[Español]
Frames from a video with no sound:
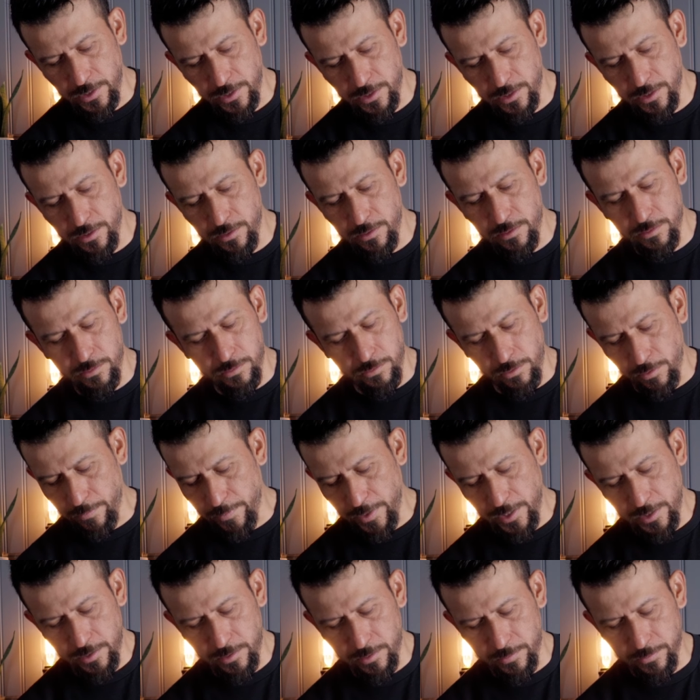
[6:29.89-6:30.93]
aquí
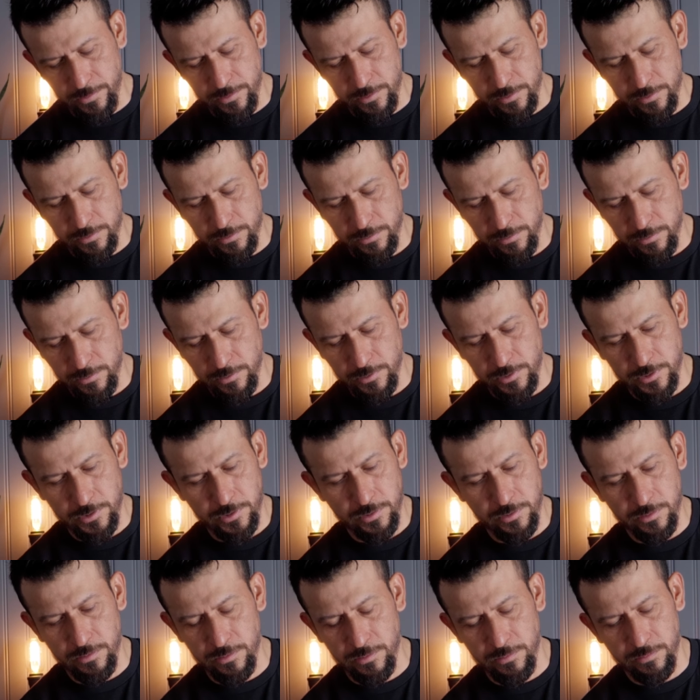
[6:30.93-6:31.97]
normal como,
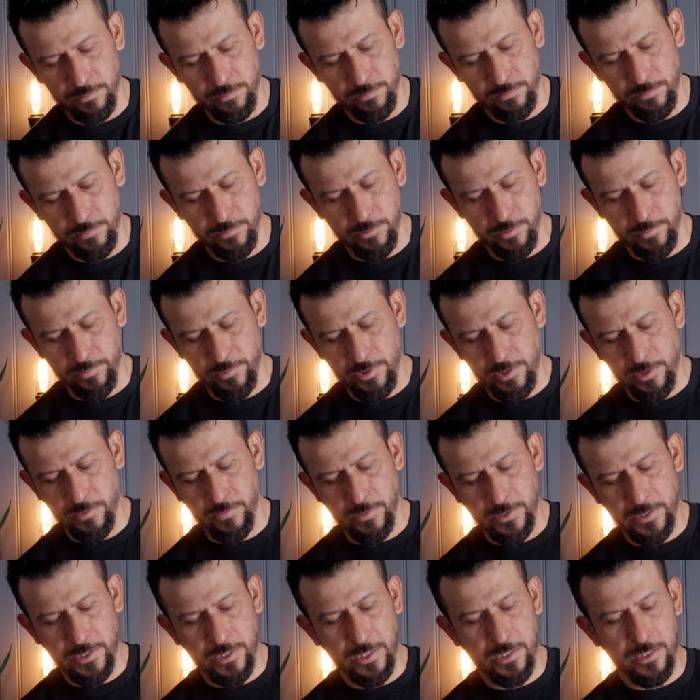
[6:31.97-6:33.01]
eh, como
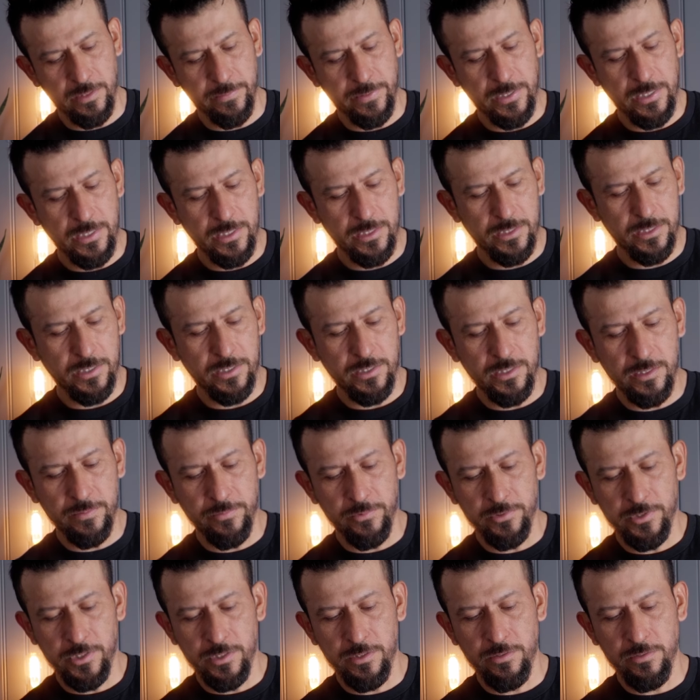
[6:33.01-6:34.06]
cualquier navaja aquí en el
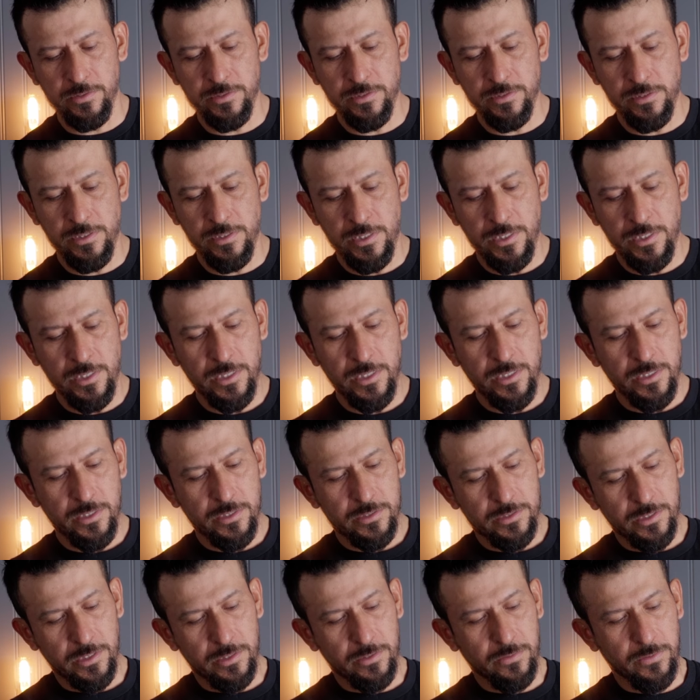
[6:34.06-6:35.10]
multitool.
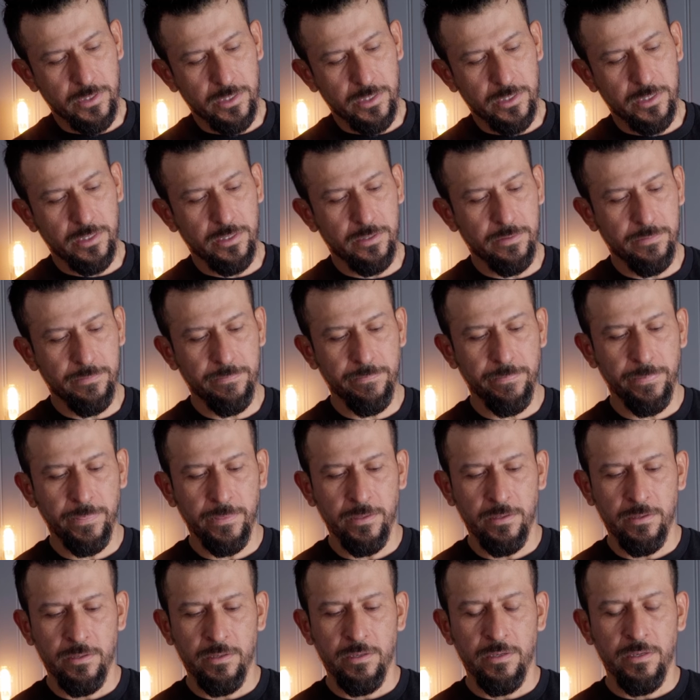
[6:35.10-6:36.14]
Se atora aquí.
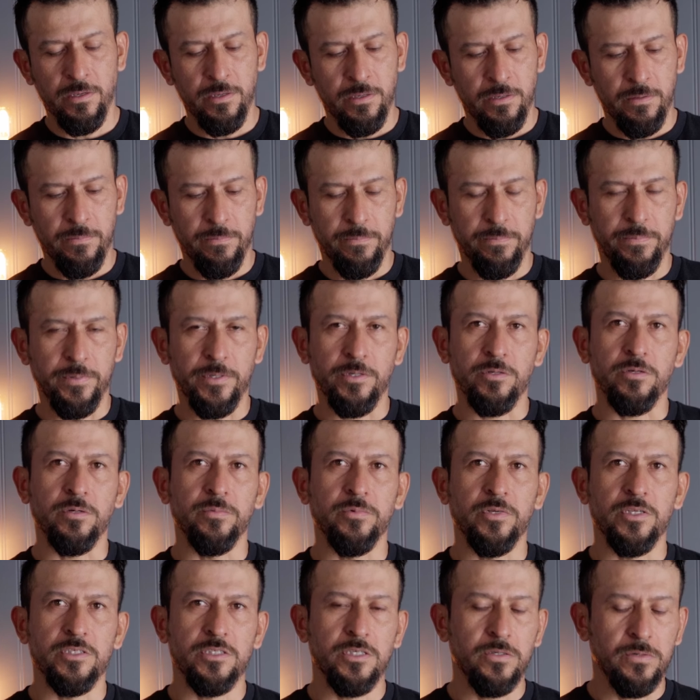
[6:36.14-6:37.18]
Pero como
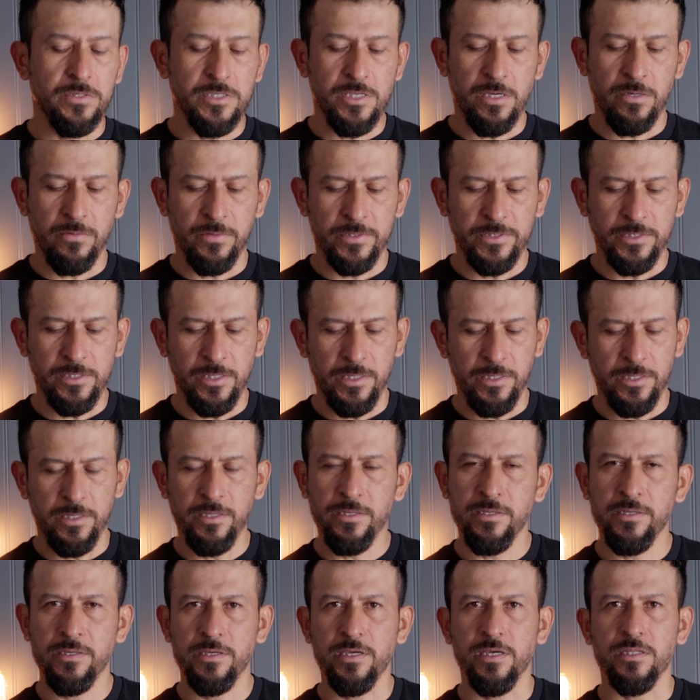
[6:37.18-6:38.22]
les digo, esa cuesta
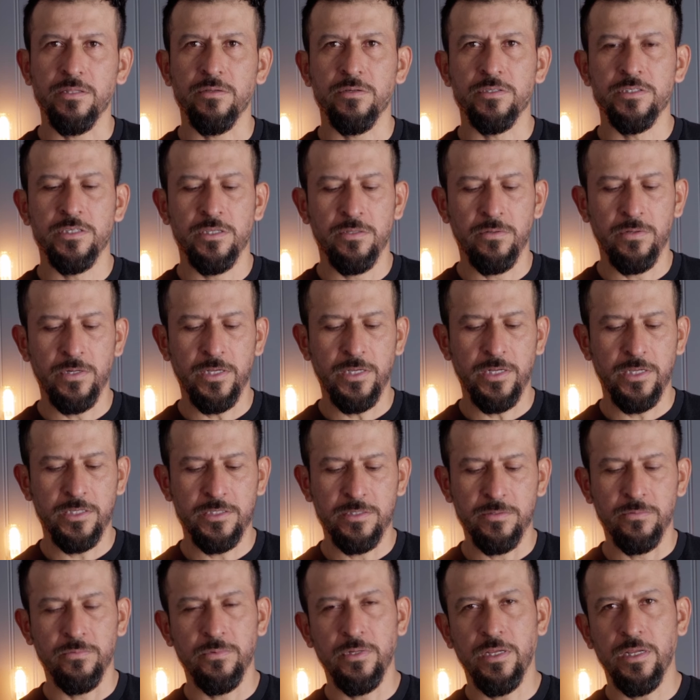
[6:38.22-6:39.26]
14 dólares
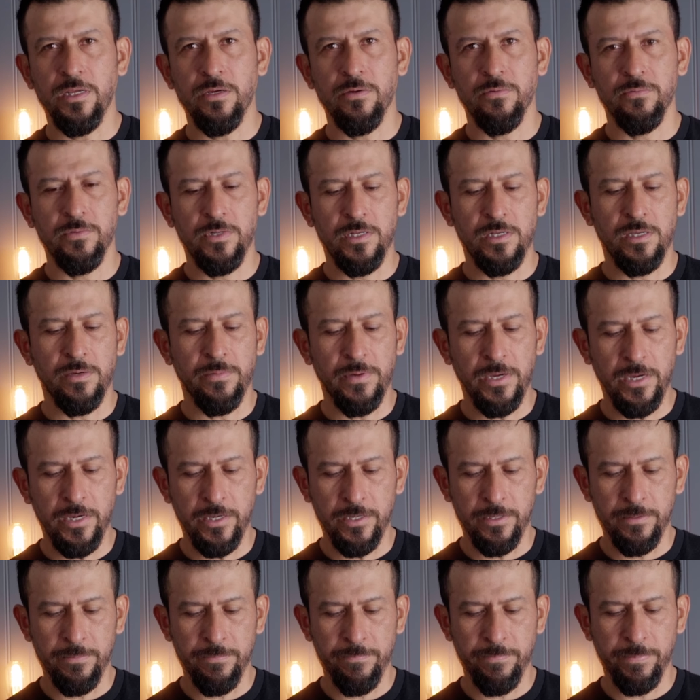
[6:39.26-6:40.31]
una, una
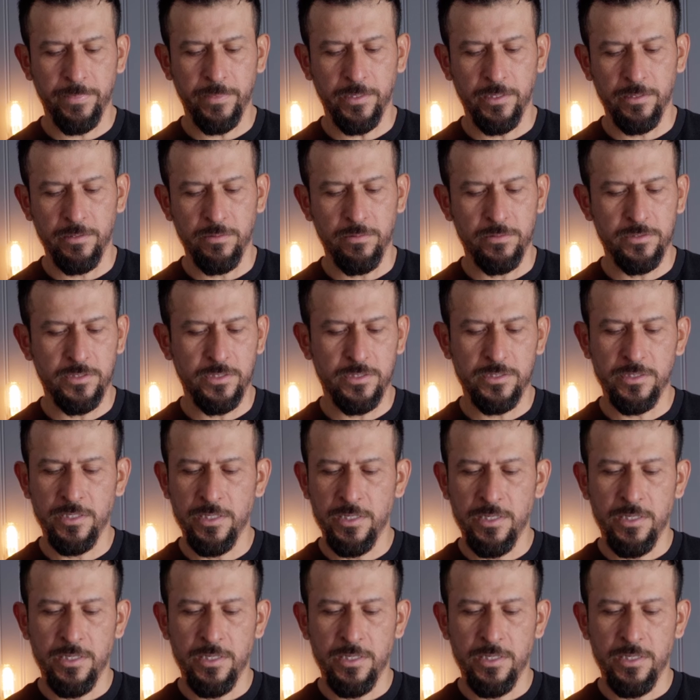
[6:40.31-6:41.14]
navaja. Entonces,